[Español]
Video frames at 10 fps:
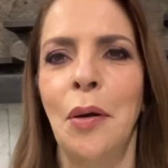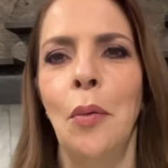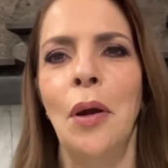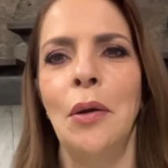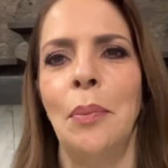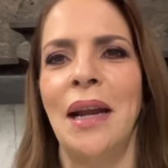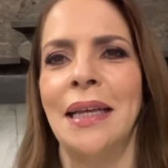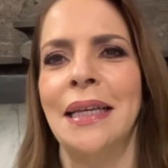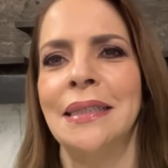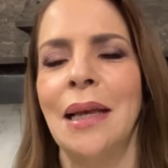Pero bueno,
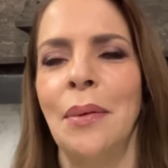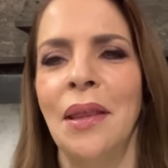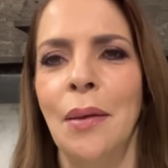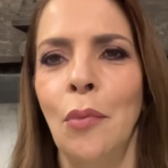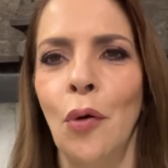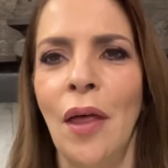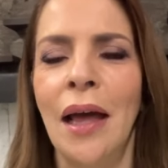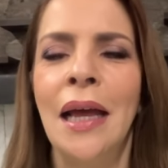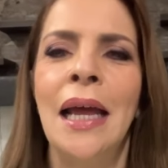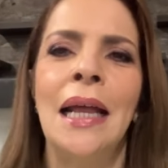para quien sabe de moda,
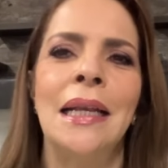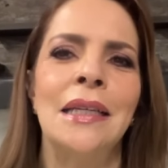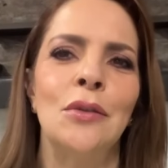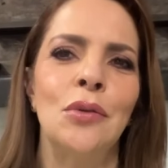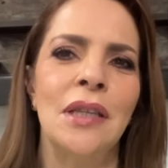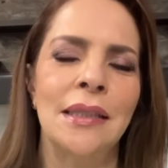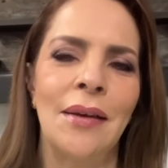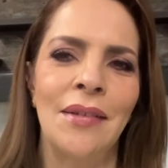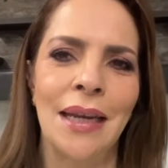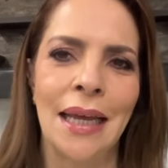les gusta
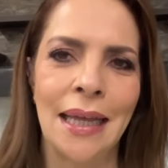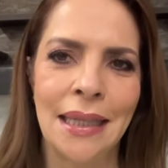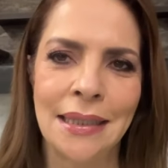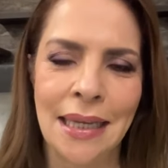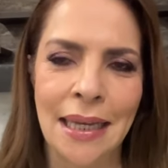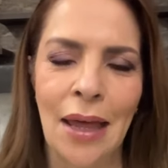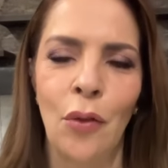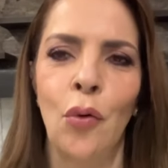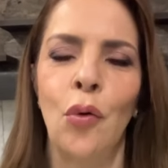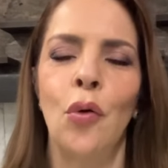saber qué
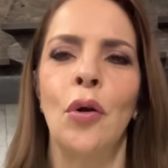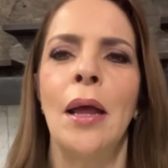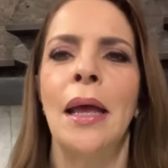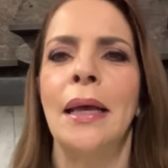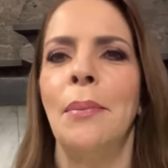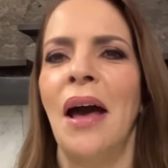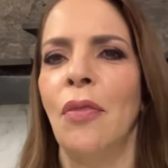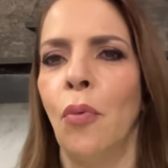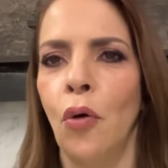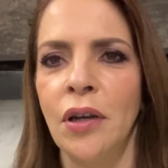diseñador.
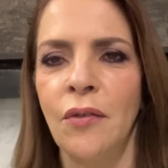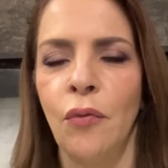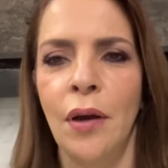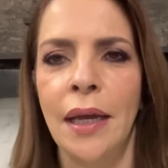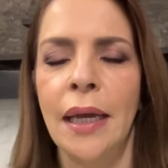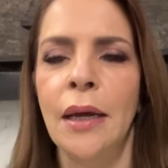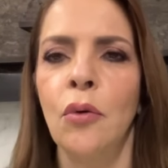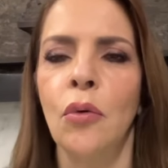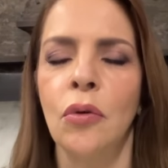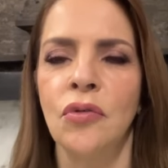Bad Bunny fue
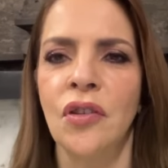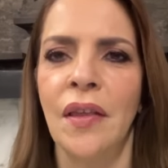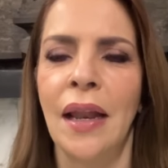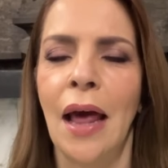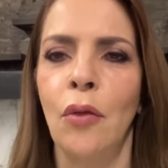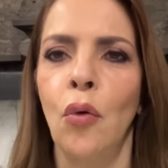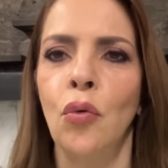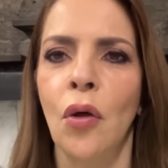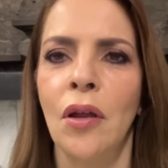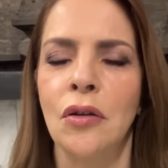considerado
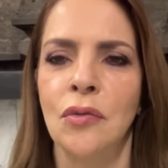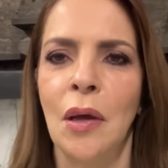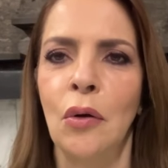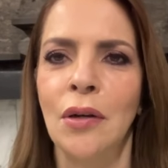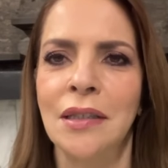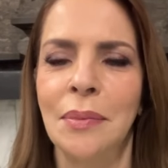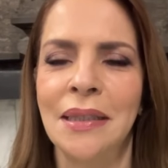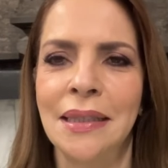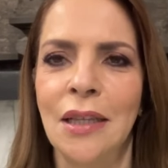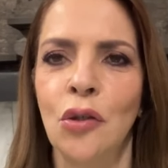uno de los mejores
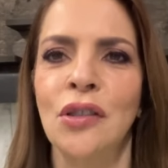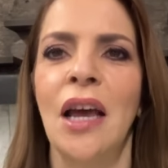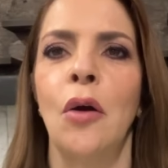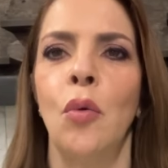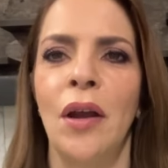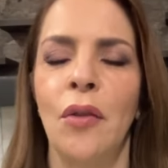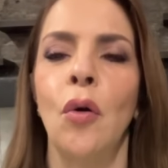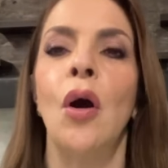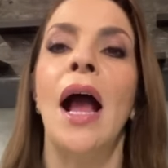vestidos de acuerdo